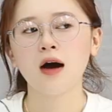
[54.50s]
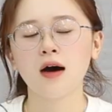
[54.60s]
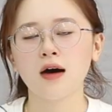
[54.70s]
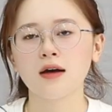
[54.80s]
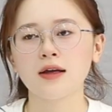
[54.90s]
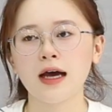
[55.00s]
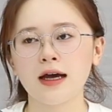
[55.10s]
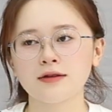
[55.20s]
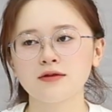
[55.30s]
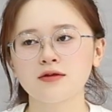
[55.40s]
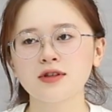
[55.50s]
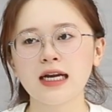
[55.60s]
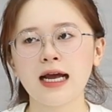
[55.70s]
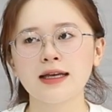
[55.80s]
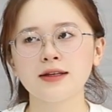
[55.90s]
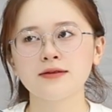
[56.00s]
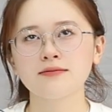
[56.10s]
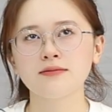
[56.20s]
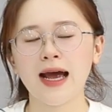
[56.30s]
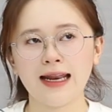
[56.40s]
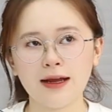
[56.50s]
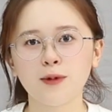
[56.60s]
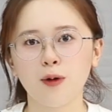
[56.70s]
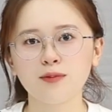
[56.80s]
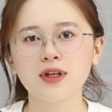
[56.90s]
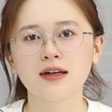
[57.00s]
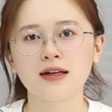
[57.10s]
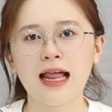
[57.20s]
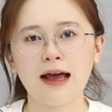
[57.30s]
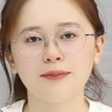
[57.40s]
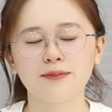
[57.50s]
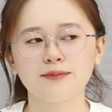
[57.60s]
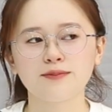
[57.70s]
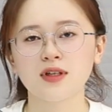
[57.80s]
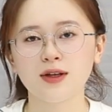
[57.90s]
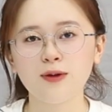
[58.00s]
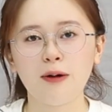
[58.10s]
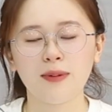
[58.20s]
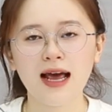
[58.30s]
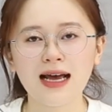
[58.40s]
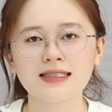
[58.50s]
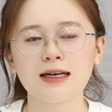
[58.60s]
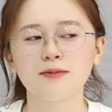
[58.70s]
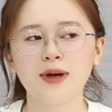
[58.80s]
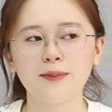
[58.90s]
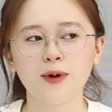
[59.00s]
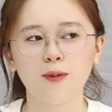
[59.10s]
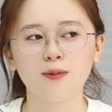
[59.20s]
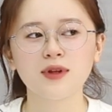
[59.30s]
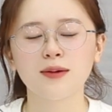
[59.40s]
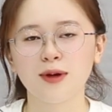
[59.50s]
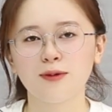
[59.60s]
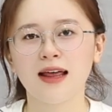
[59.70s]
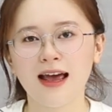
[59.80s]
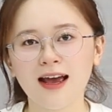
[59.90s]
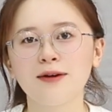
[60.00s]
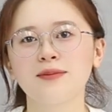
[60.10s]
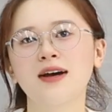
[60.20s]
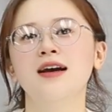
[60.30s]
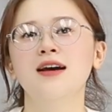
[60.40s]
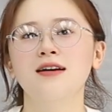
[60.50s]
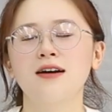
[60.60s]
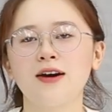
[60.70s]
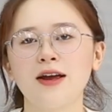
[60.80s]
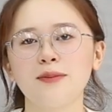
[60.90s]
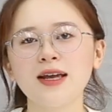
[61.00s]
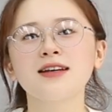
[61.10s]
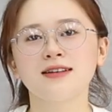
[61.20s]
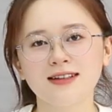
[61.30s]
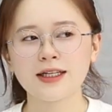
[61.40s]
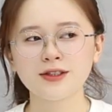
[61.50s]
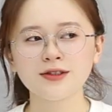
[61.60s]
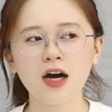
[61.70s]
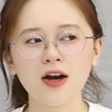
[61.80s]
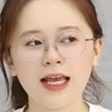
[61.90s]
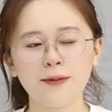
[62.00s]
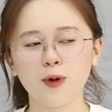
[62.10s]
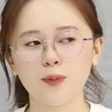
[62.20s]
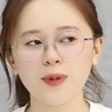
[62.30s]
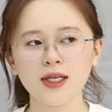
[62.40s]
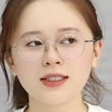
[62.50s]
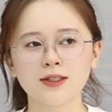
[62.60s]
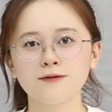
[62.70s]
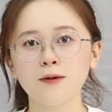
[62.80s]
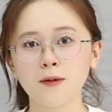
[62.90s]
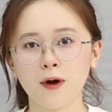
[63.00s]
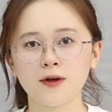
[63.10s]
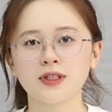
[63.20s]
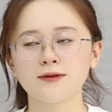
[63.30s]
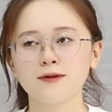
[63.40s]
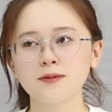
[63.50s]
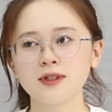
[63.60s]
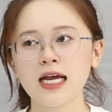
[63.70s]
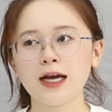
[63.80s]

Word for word: Ờ, dạ, trước đây bạn em cũng từng làm hồ sơ du học ở đây, xong em cũng tìm hiểu thêm rồi em biết. Dạ trước đó là em cũng biết chị Phúc rồi, chị Phúc trước